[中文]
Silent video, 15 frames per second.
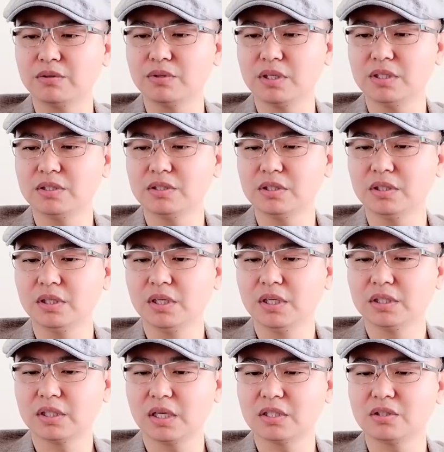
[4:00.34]
全一致，
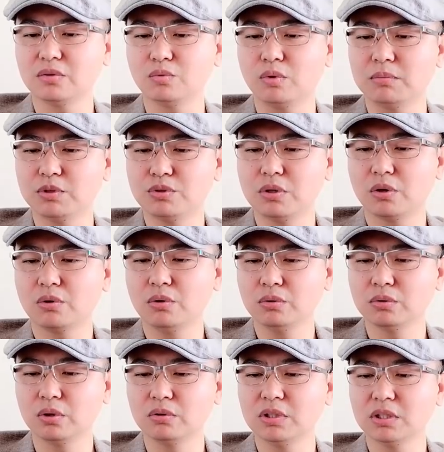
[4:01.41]
但是我们需要共
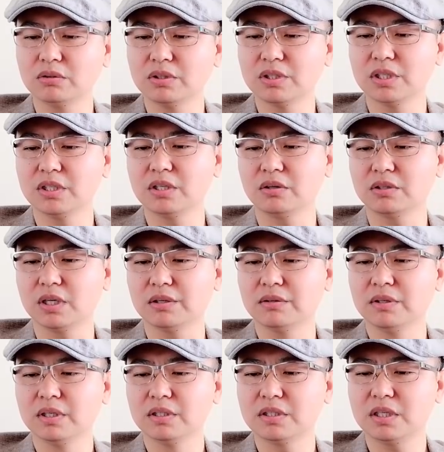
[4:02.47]
同应对这一挑战。
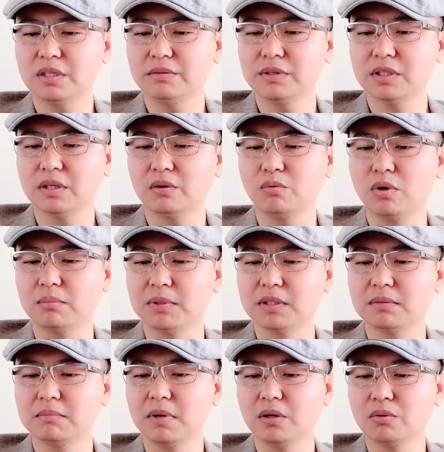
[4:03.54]
这意味着我们
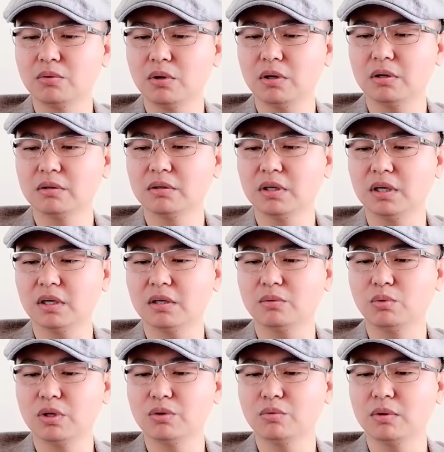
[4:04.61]
的盟国啊，
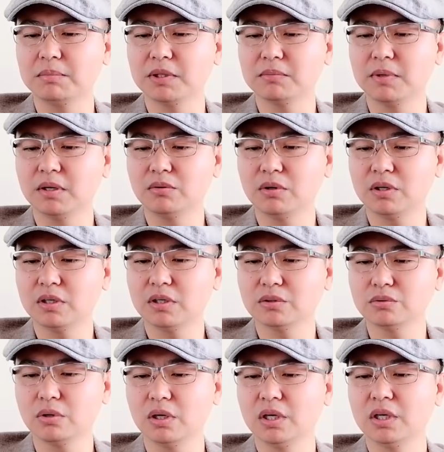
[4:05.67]
我与我们的盟国合
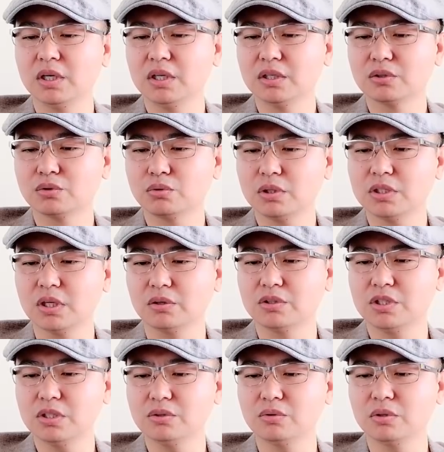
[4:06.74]
作，缩小
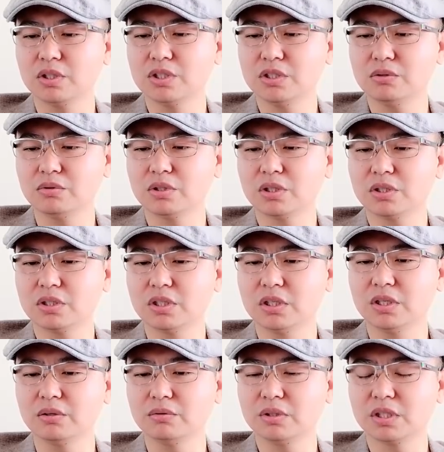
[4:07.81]
技术和基础设施等
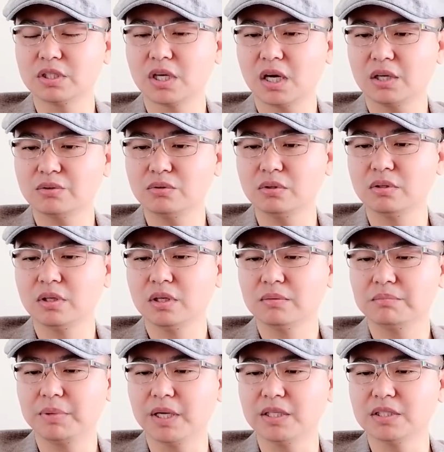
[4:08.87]
领域的差距。
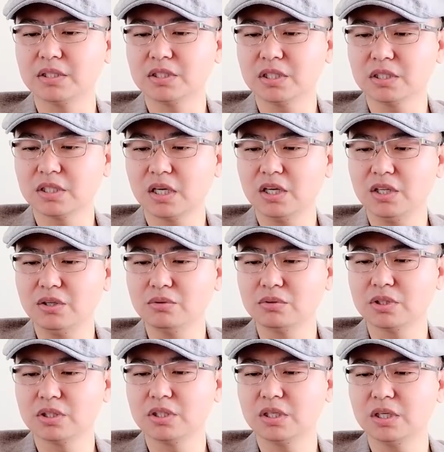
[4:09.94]
北京正在利用
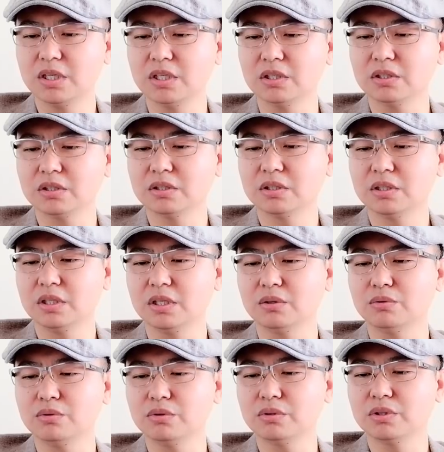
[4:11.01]
这些领领
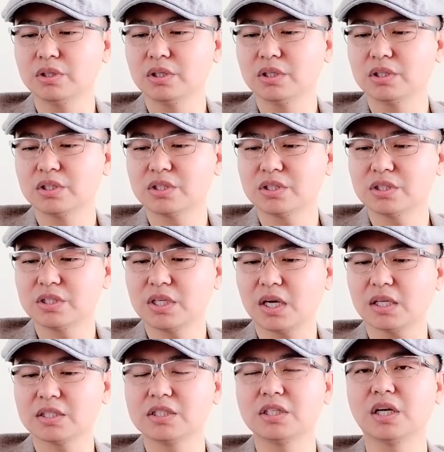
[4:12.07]
域施
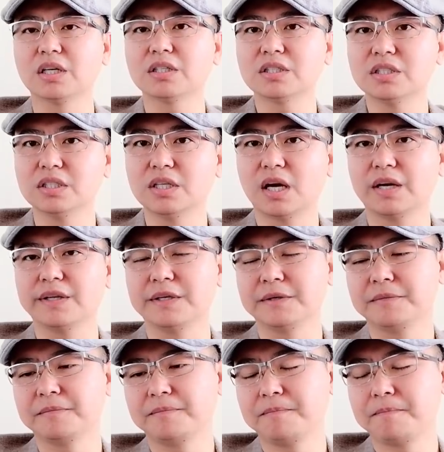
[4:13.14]
加强制性压
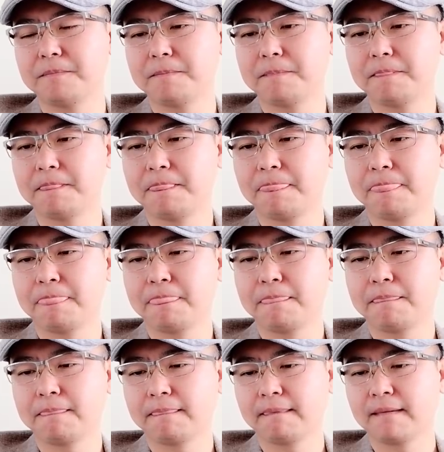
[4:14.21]

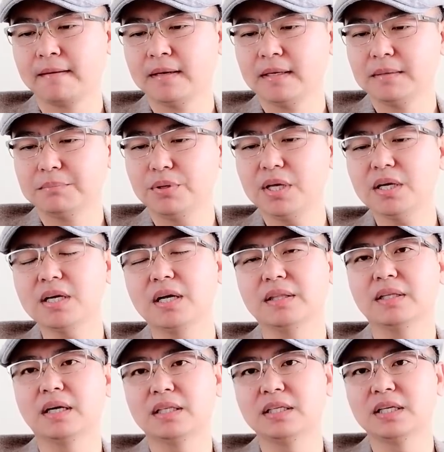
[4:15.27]
力。”布林肯
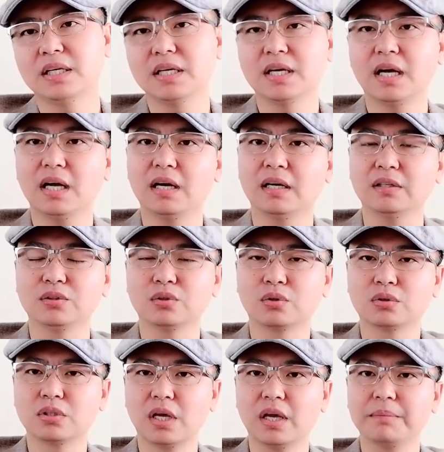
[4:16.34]
呢？你可以看啊，
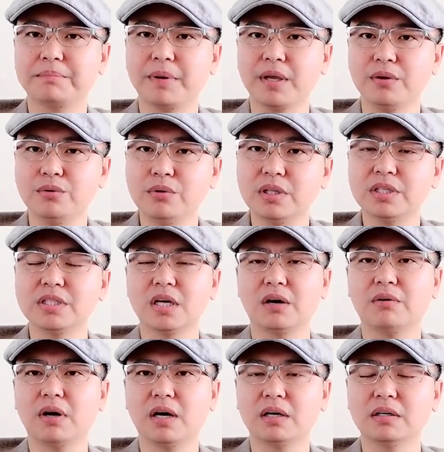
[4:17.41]
在北约的讲
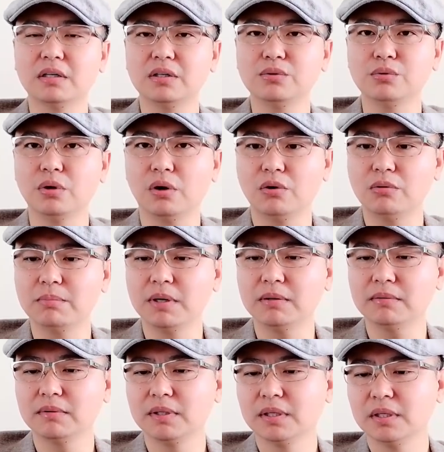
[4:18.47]
话和与欧盟，
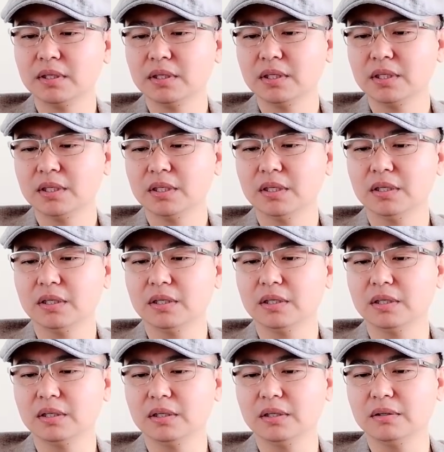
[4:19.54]

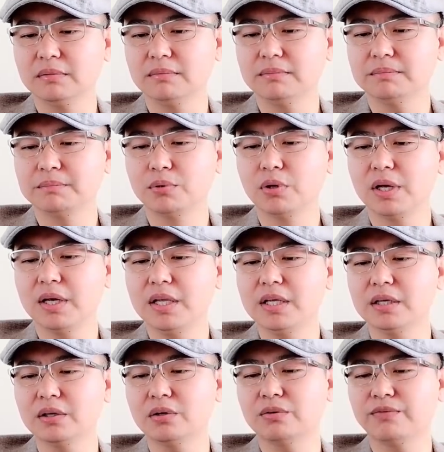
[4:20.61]
呃。伯雷
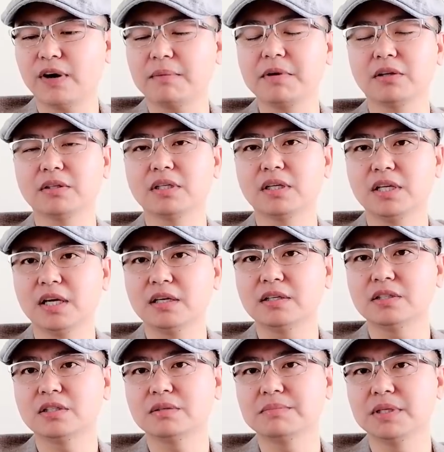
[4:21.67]
利发表的这个联合
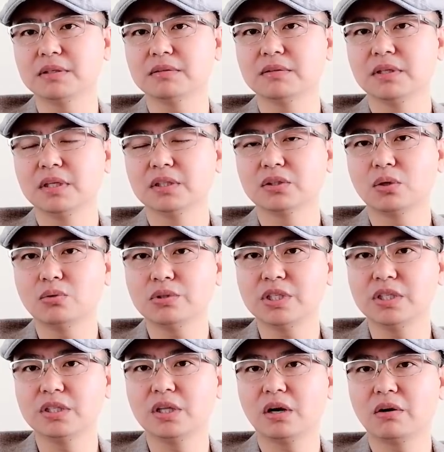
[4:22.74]
声明，都
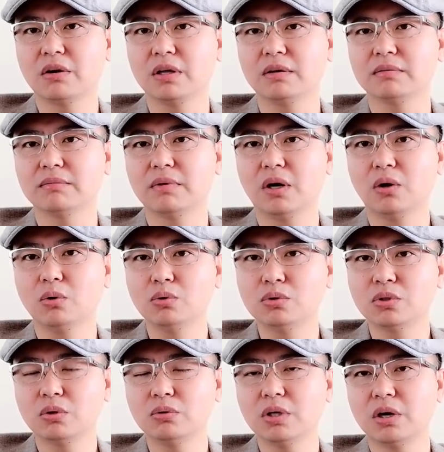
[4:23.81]
提到了欧
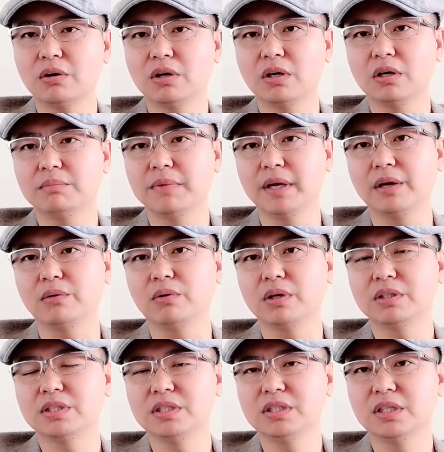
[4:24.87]
洲要和美国
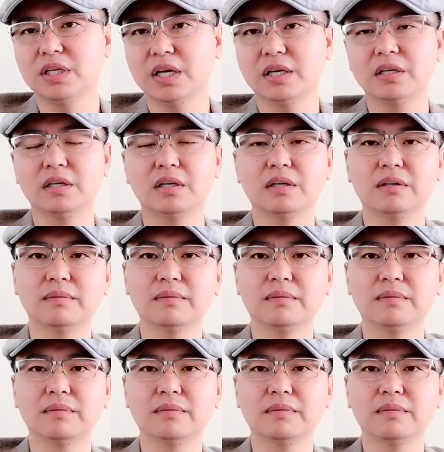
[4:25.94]
进行联合，